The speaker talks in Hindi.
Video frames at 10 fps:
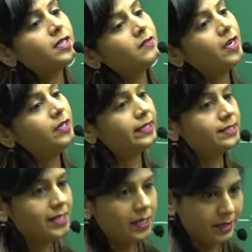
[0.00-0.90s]
करवाकर
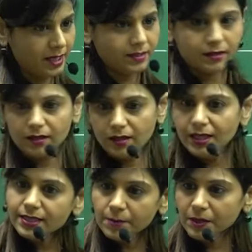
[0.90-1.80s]
एच बना सकते हैं
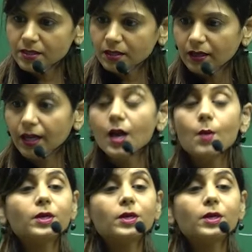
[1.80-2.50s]
ये सब कर सकते हैं